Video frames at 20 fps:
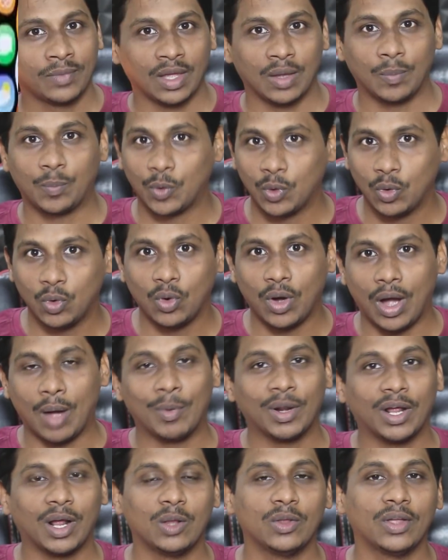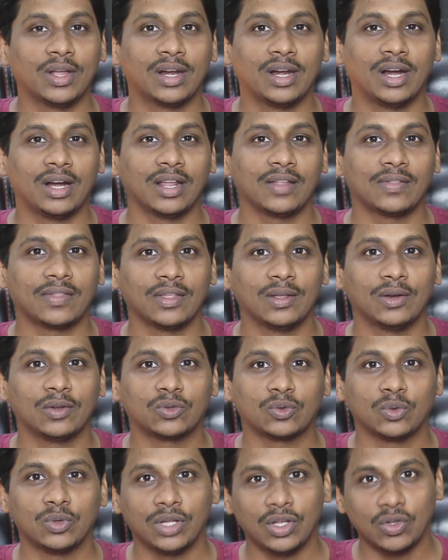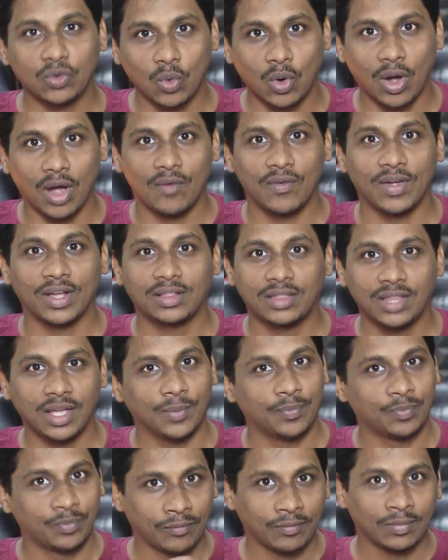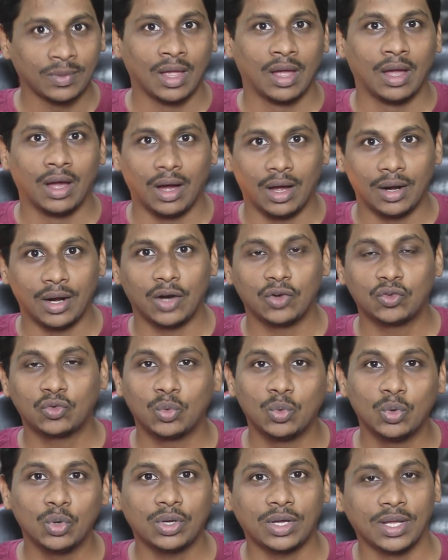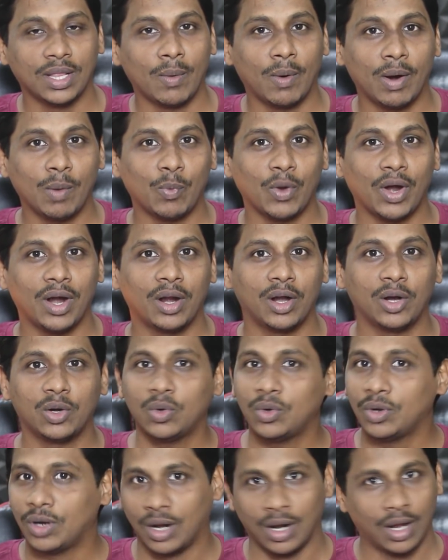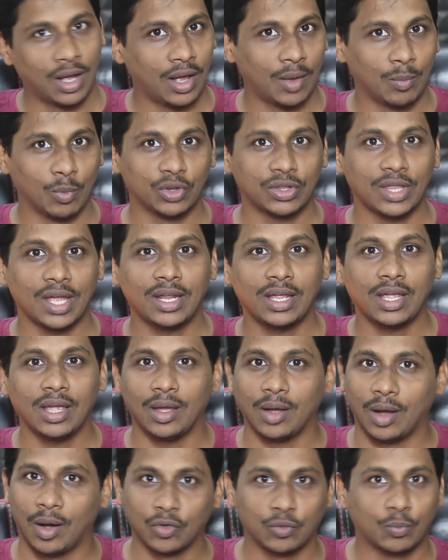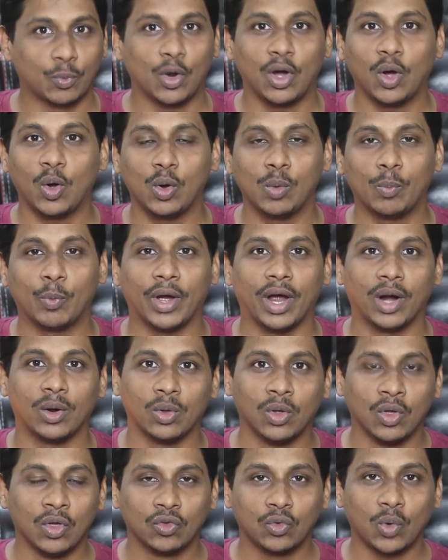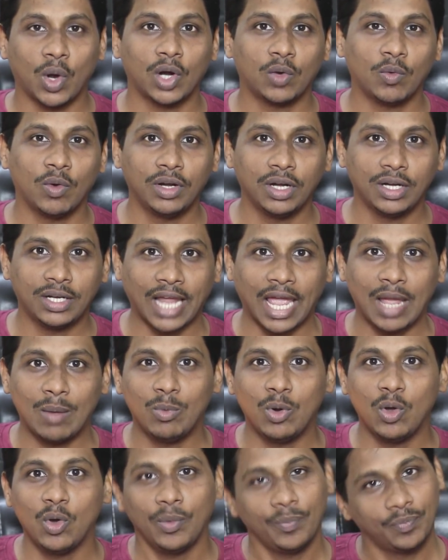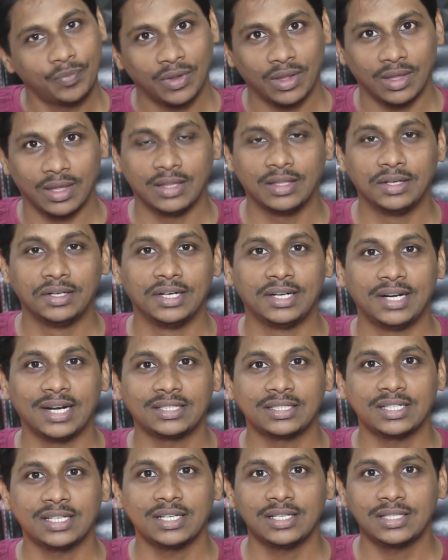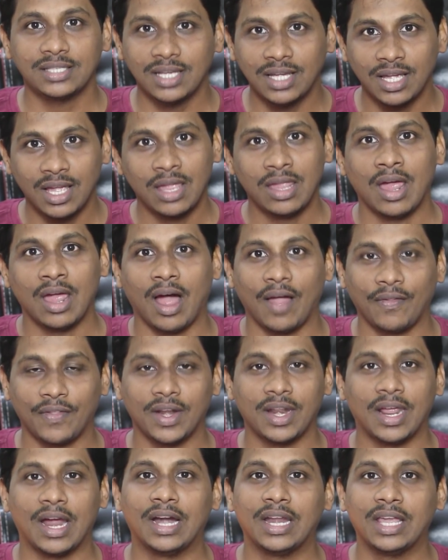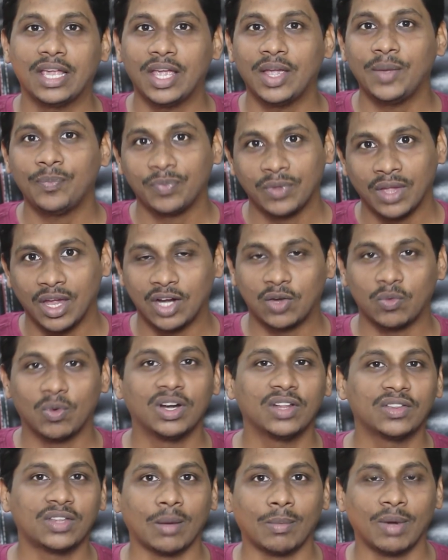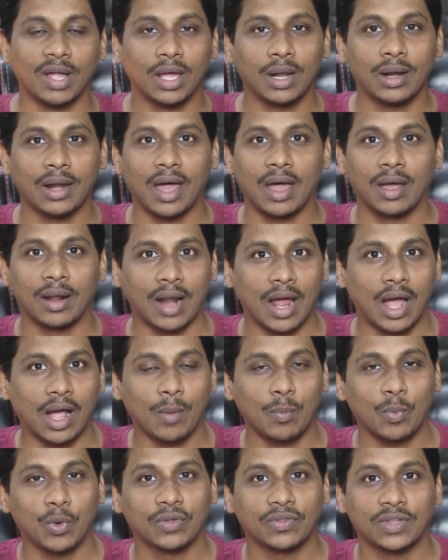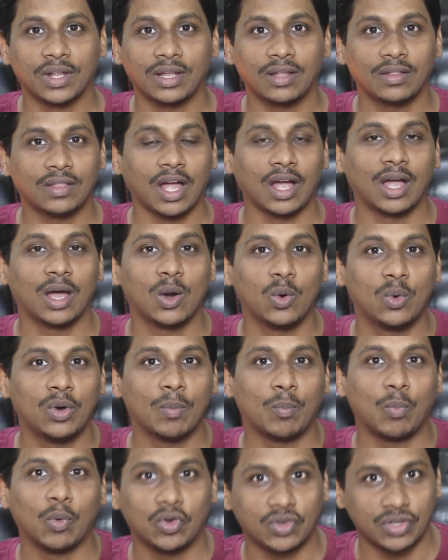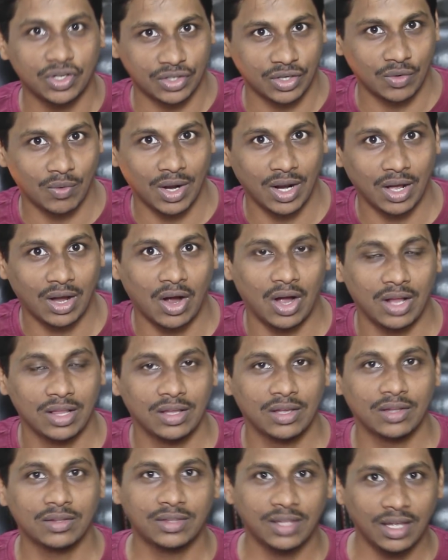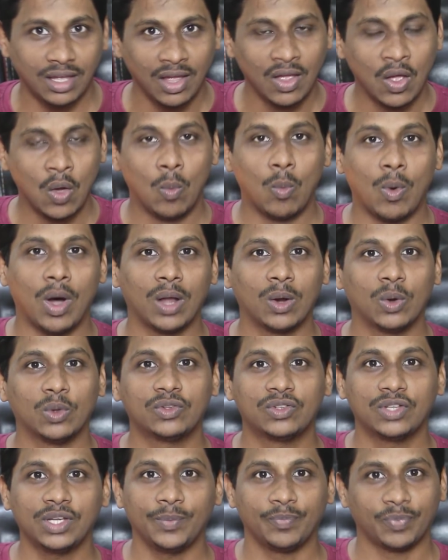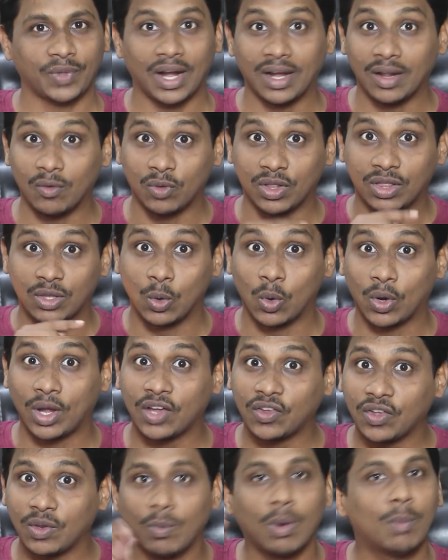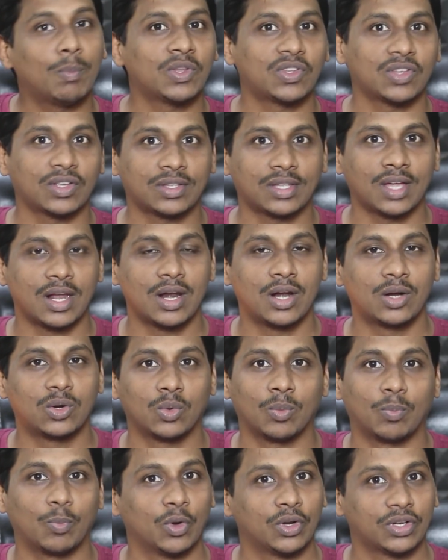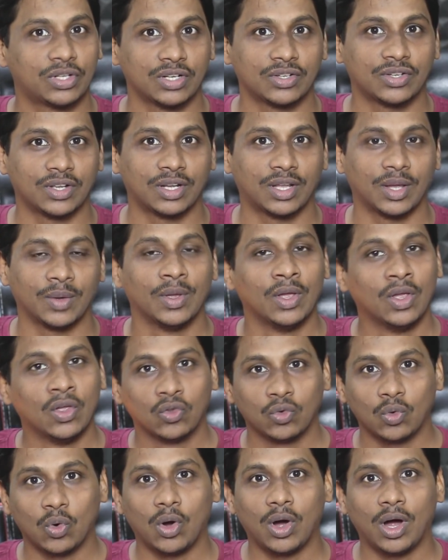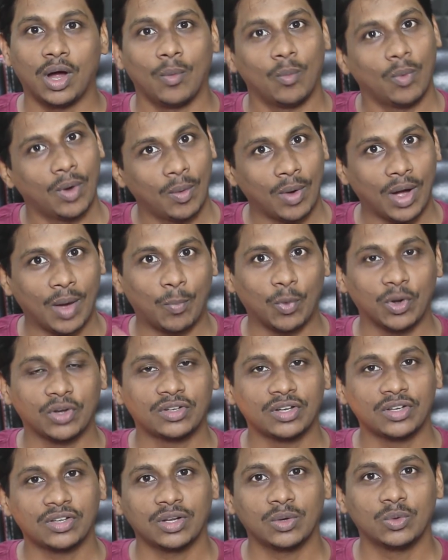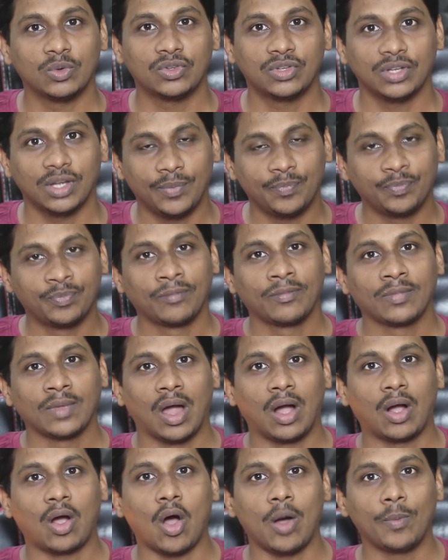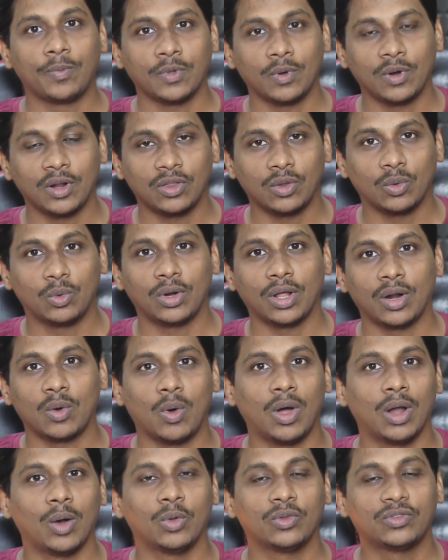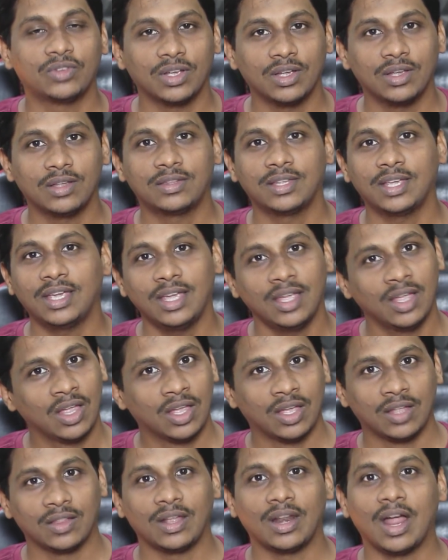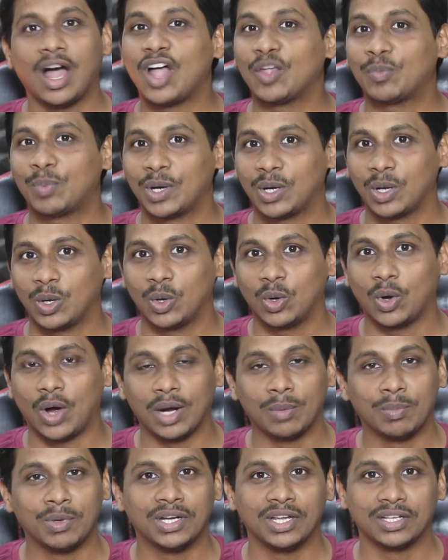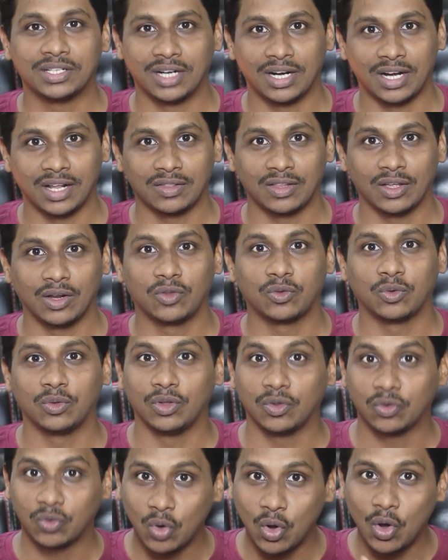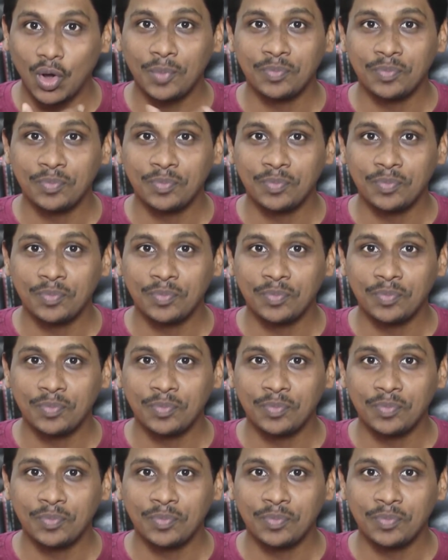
ఇప్పుడు అమెరికాలో జరిగినట్టయితే తెలుస్తుంది సో ఒక వ్యక్తి నడుచుకుంటూ కింద పడిపోయాడు అన్నట్టు మొత్తానికి స్పృహ కోల్పోయాడు సో అటువంటి టైంలో ఇది డిటెక్ట్ చేసేసి అతన్ని అడిగి ఎటువంటి సమాధానం రాకపోయేసరికి దగ్గరలో ఉండే పోలీస్ స్టేషన్ వాళ్ళకి కాల్ చేస్తే వాళ్ళు వచ్చి అంటే విత్ లొకేషన్ పంపించేస్తా అన్నట్టు పోలీస్ స్టేషన్కి సో ఆ పోలీస్ స్టేషన్ నుంచి ఆ కాప్స్ ఎవరైతే ఉంటారో వాళ్ళు వచ్చేసి ఇతని హాస్పిటల్లో అడ్మిట్ చేసినట్టయితే తెలుస్తుంది సో